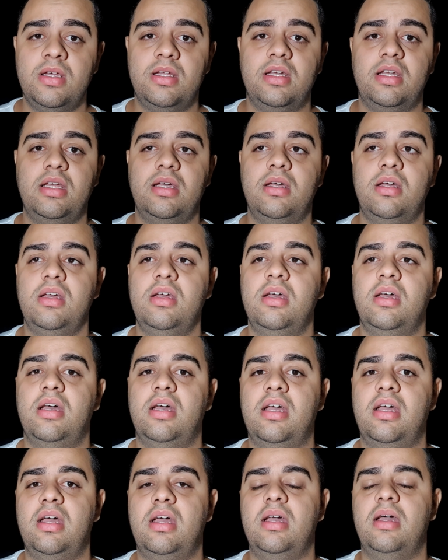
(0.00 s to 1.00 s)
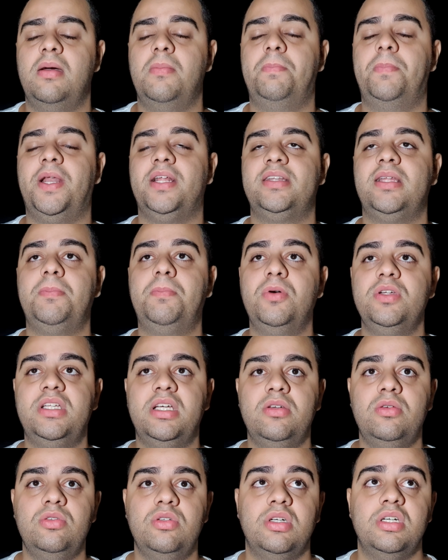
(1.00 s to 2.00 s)
né, é, para estar tá
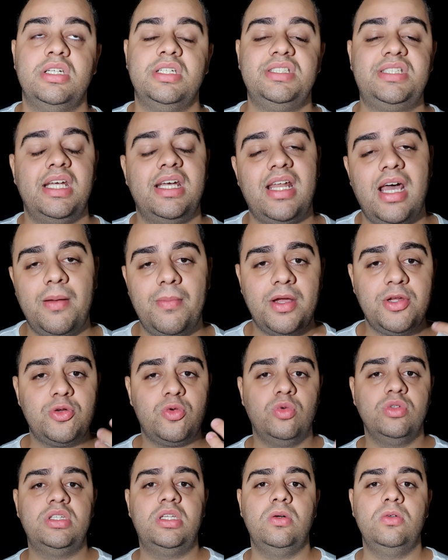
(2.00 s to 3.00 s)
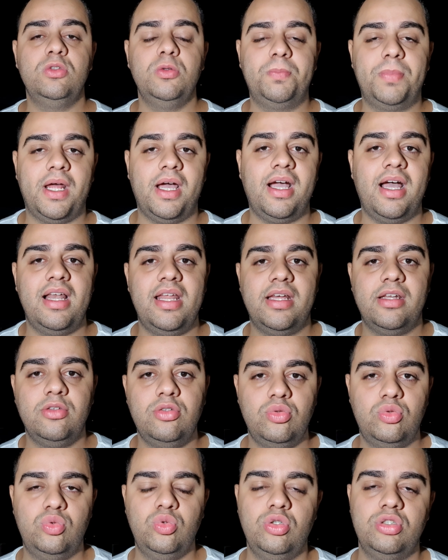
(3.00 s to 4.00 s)
podendo gerar mais conteúdo para a galera
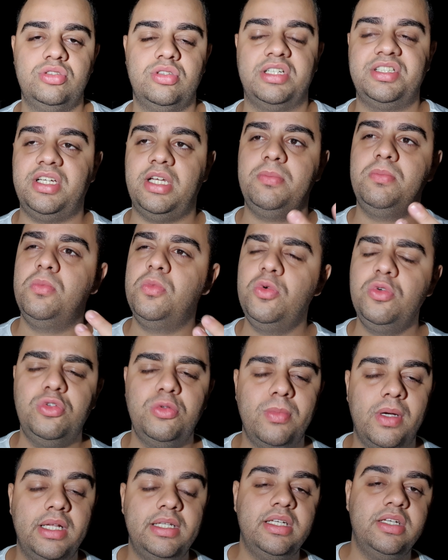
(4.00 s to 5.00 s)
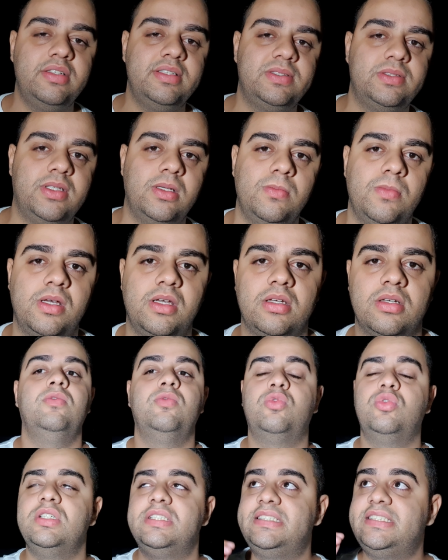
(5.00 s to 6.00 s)
do curso. Achei muito maneiro isso também.
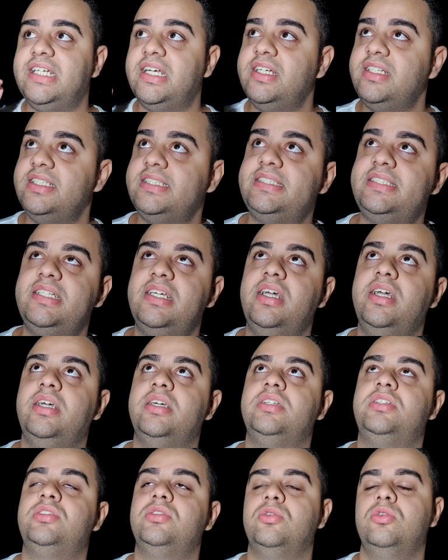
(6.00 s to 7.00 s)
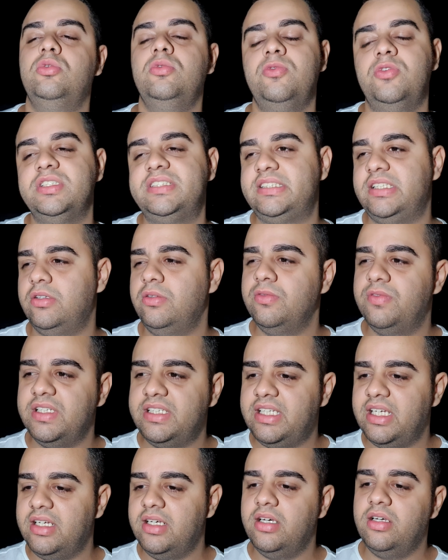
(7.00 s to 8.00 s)
Você é iniciante ou você é um
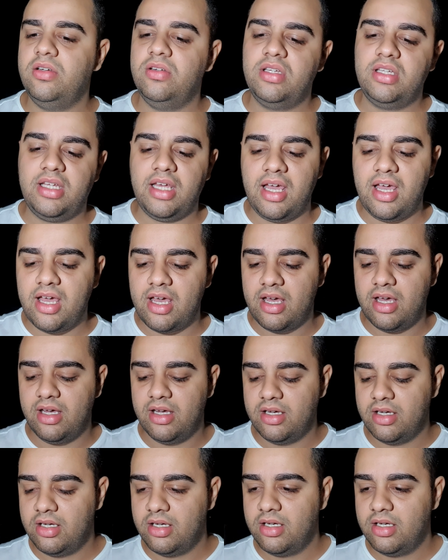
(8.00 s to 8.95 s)
veterano que quer